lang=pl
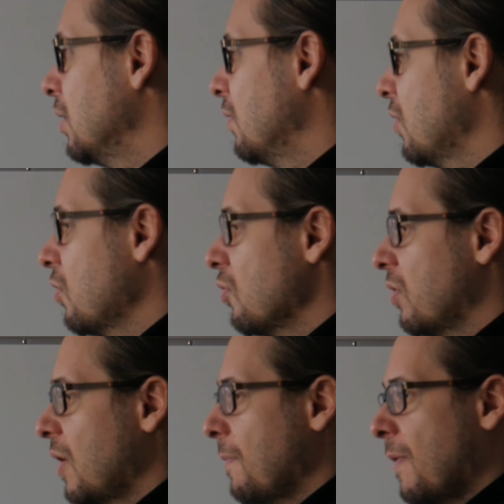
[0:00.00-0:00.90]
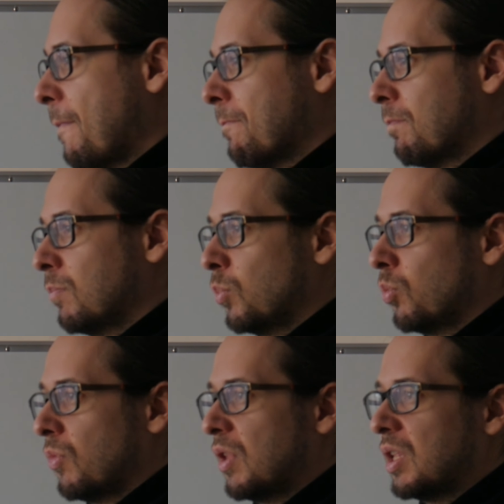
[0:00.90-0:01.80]
W związku z tym
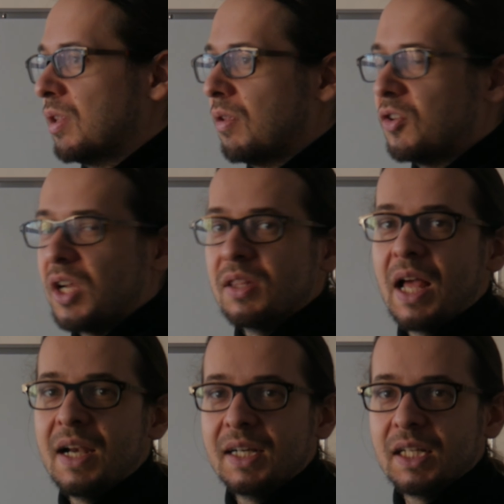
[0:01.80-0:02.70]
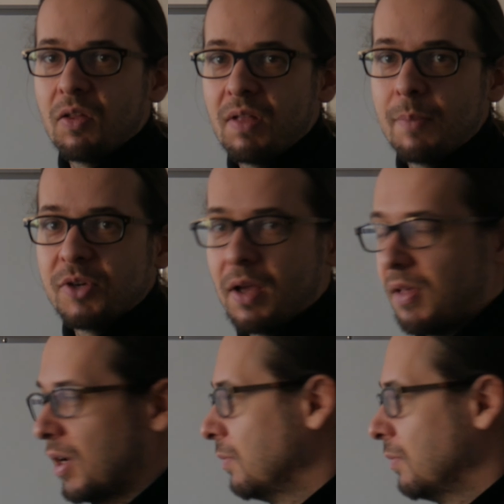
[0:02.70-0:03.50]
żadna energia nie została przekazana.